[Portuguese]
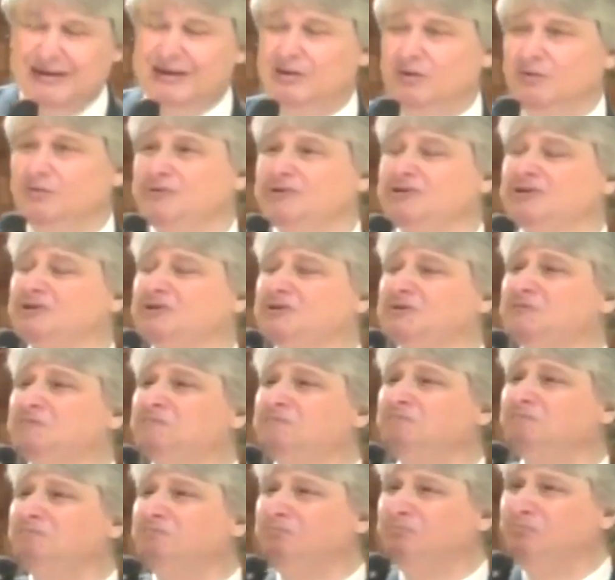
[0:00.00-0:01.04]
que o
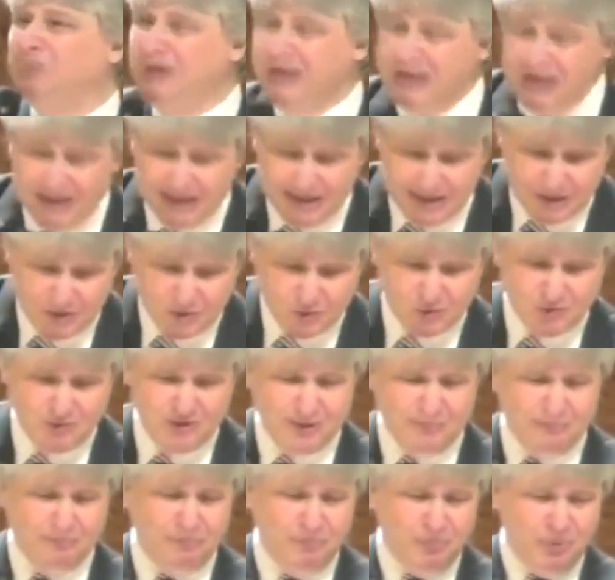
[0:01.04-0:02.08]
espírito
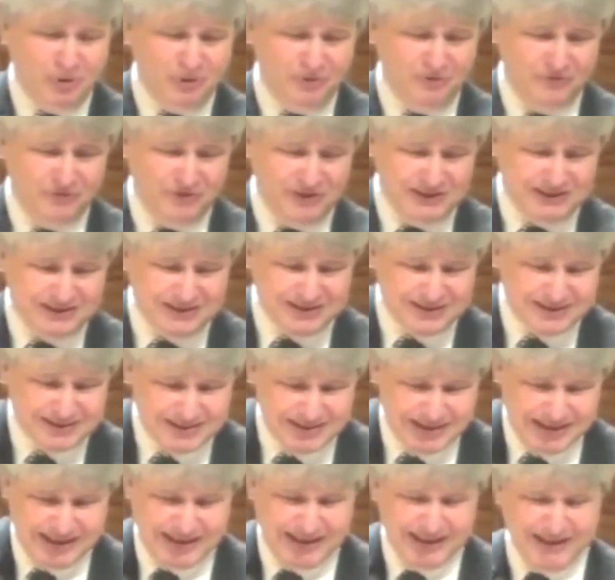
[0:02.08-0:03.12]
da
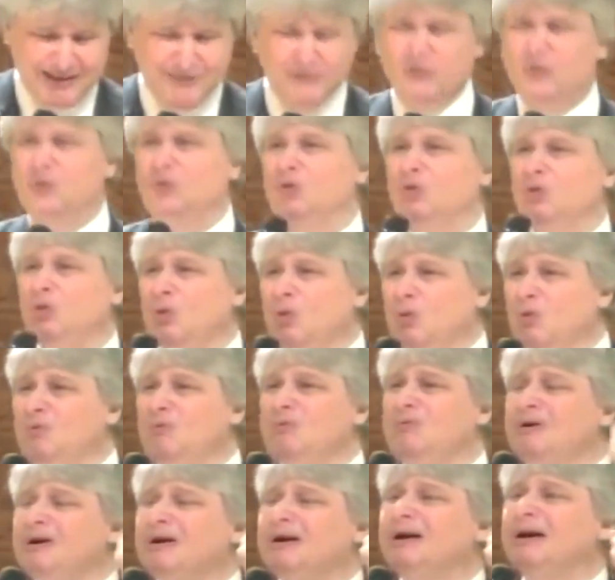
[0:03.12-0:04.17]
profecia
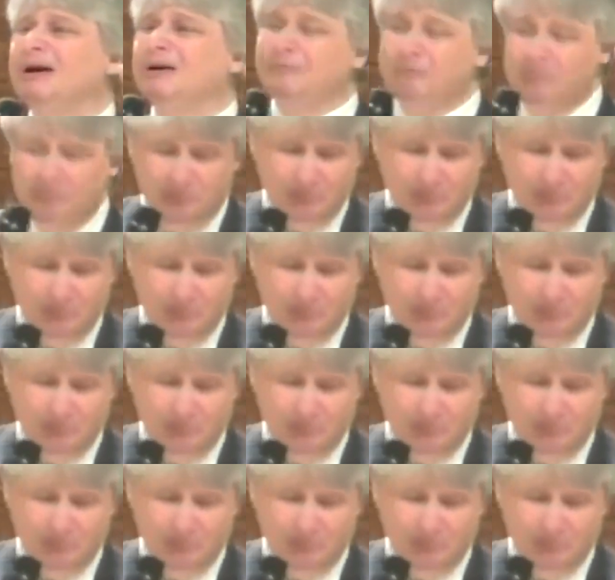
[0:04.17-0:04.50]
nunca